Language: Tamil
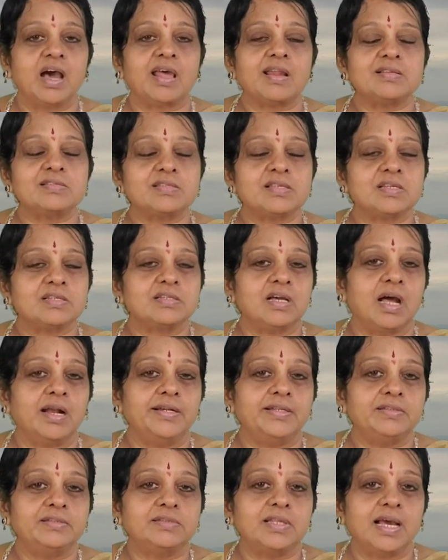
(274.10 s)
அரசருக்கு
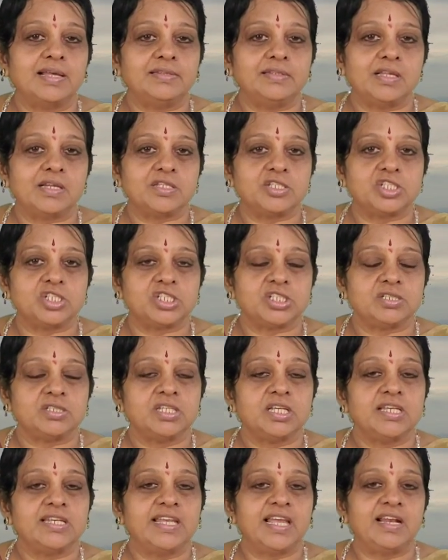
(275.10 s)
அடுத்த அதிர்ச்சி
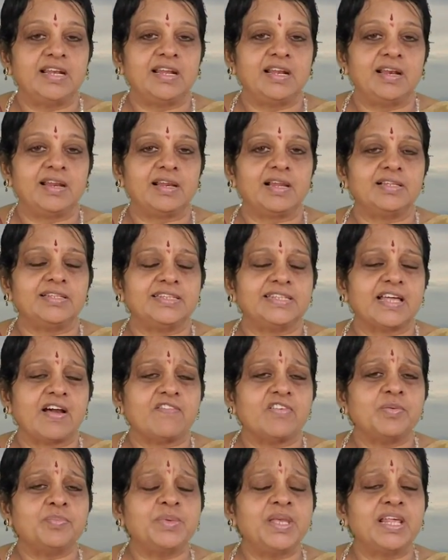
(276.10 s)
ஏனென்றால்
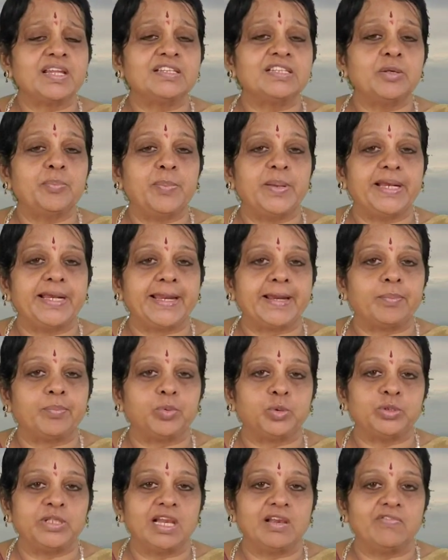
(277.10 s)
தவம் இருந்து பெற்ற
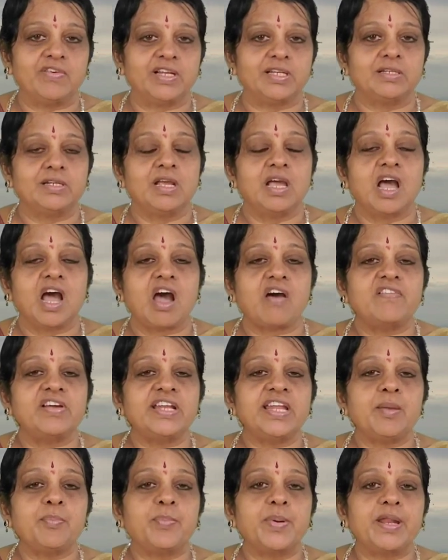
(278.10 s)
புதல்வன்
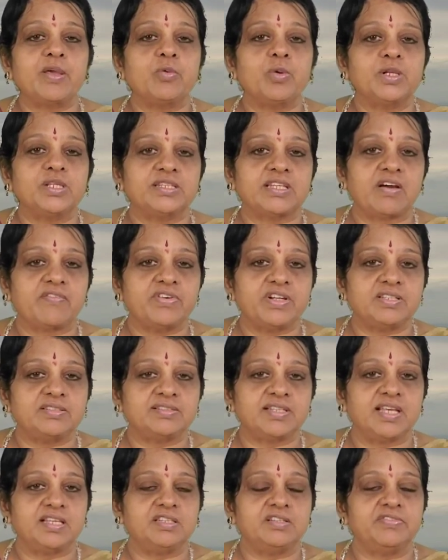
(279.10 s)
அவன் இப்படி ஒரு தவறு
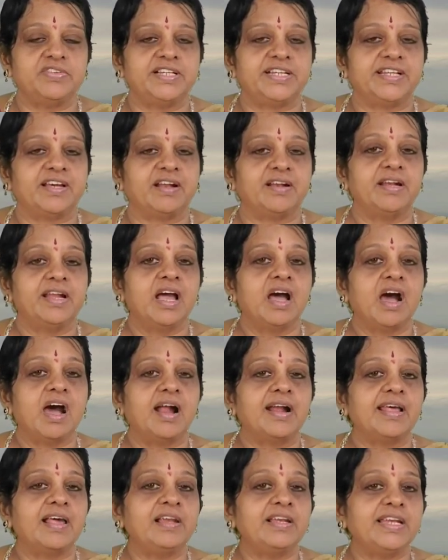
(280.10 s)
செய்து விட்டான்
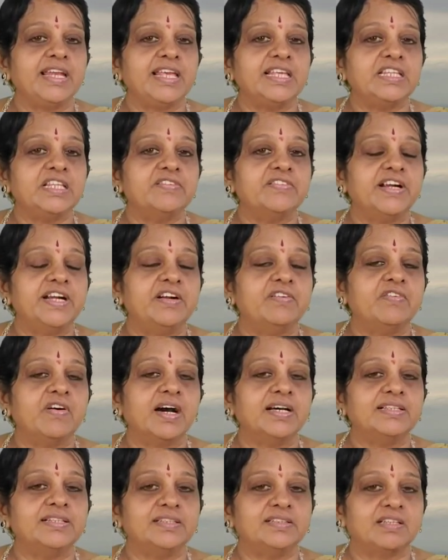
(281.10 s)
ஆனால் நீதி
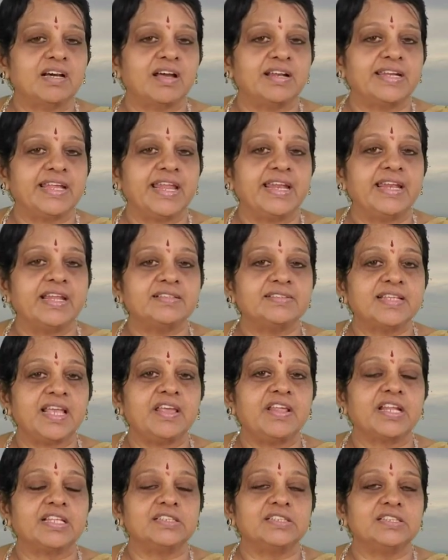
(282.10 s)
வழுவாத தான் என்ன
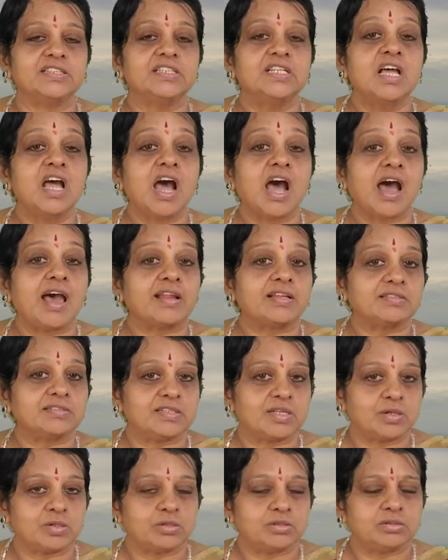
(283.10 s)
செய்கிறது
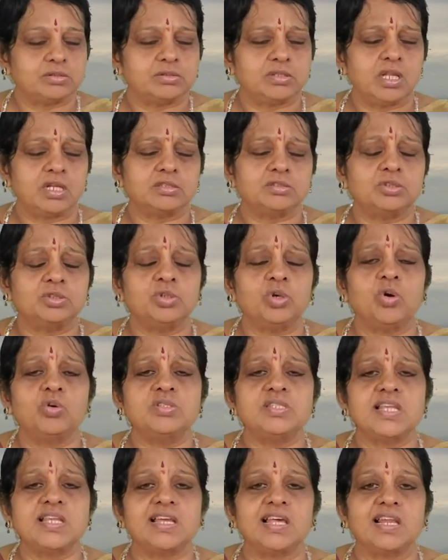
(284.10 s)
அரசர் சிறிதும்
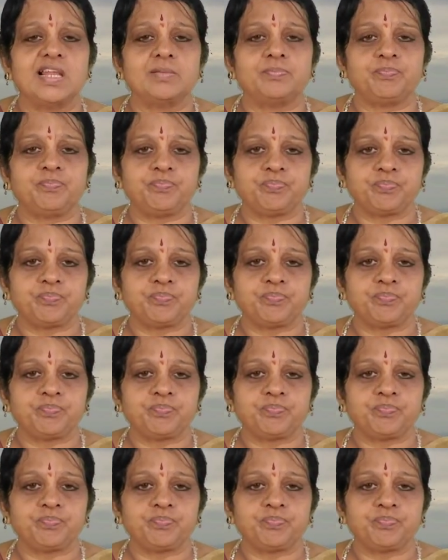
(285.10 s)
யோசிக்கலை